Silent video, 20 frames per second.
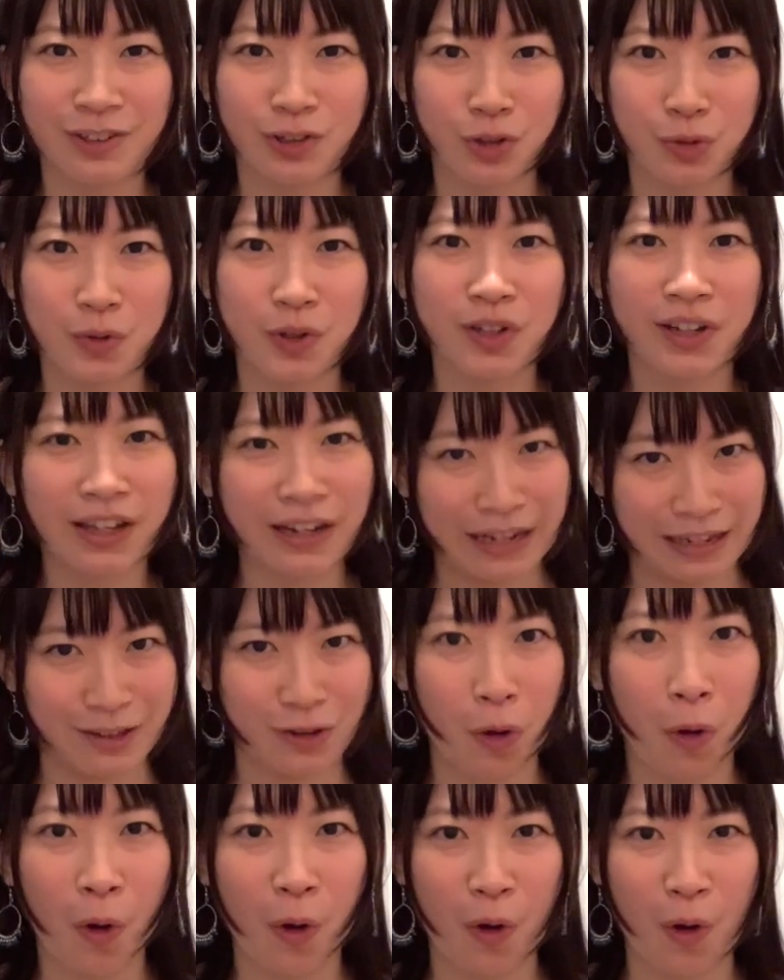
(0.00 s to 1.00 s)
十分かな
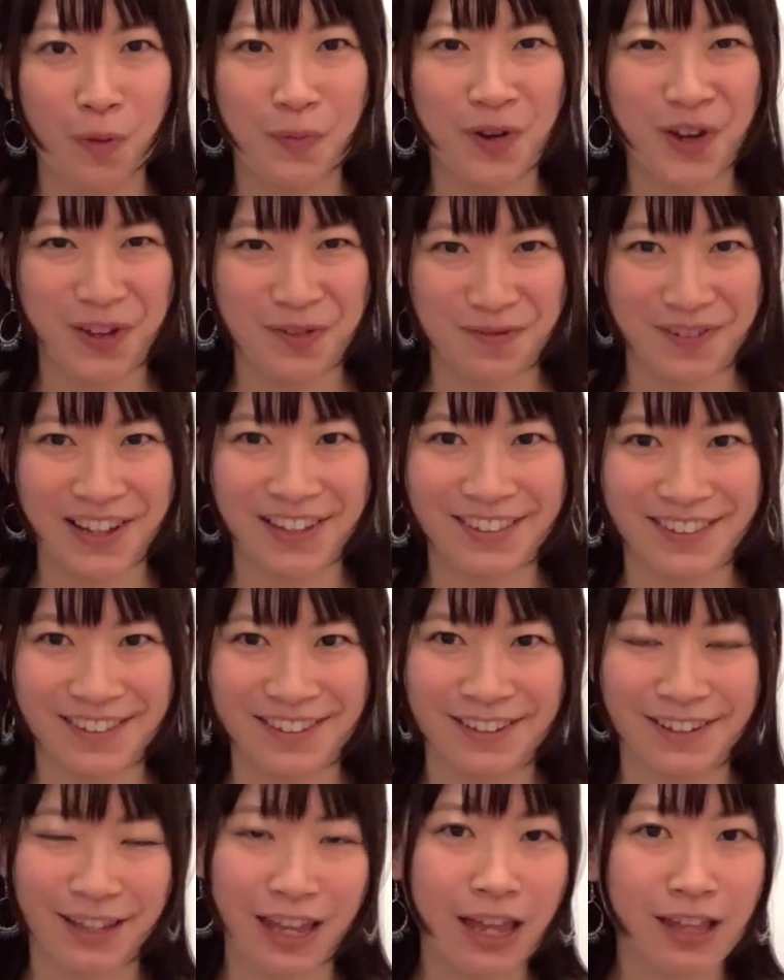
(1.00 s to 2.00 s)
と思います。
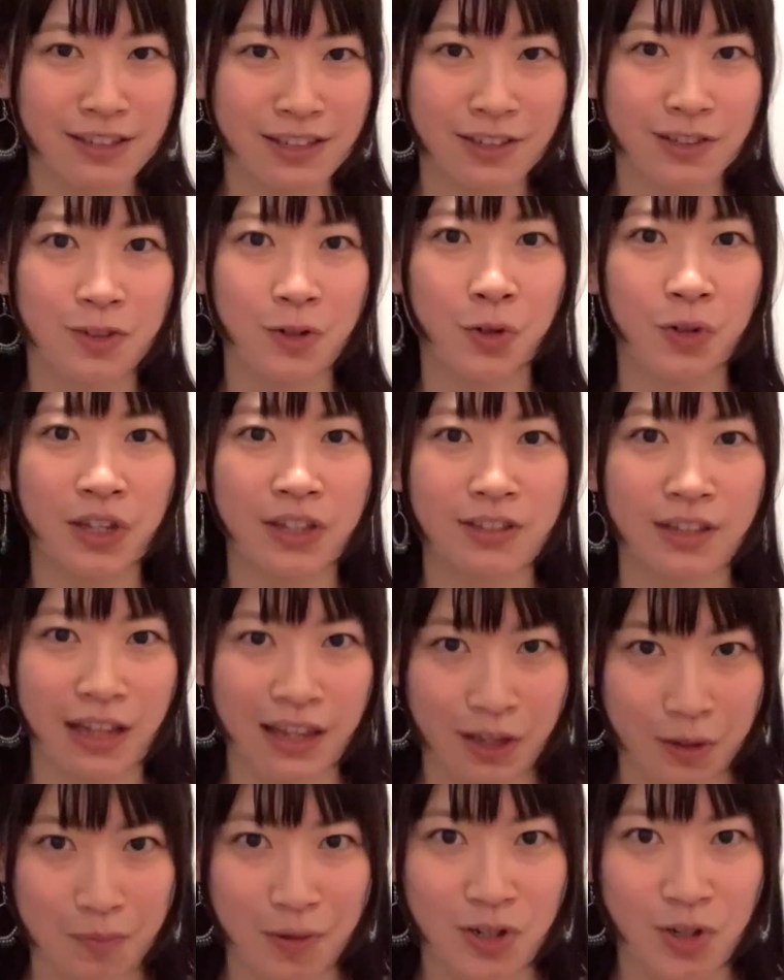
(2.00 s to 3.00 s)
現地調達で
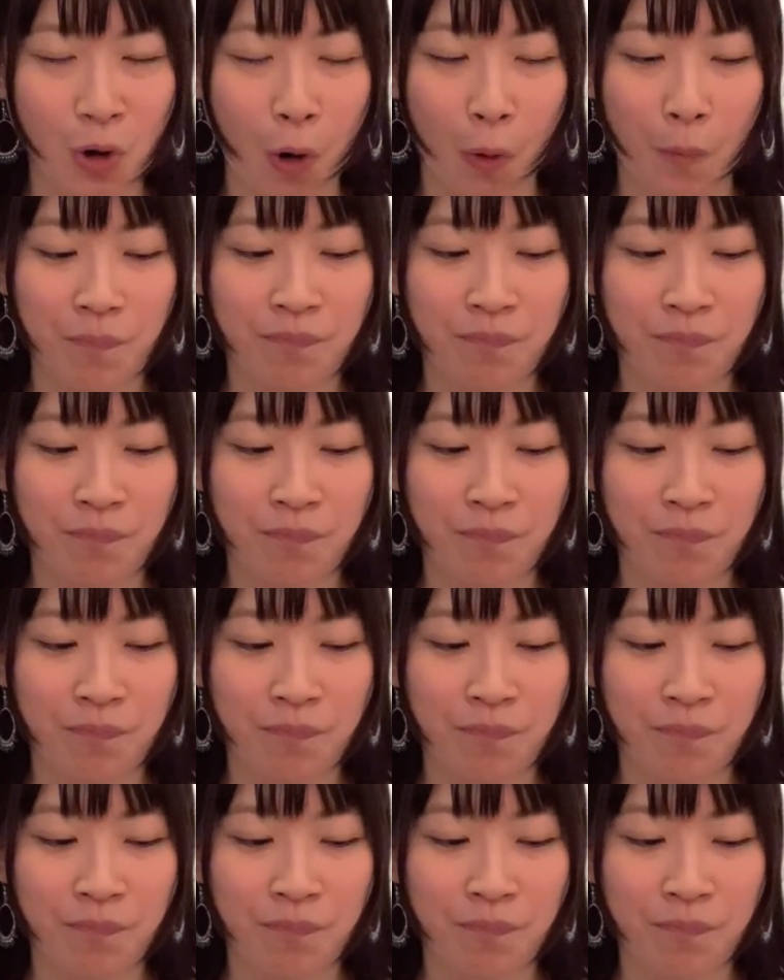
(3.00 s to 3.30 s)
行きましょう。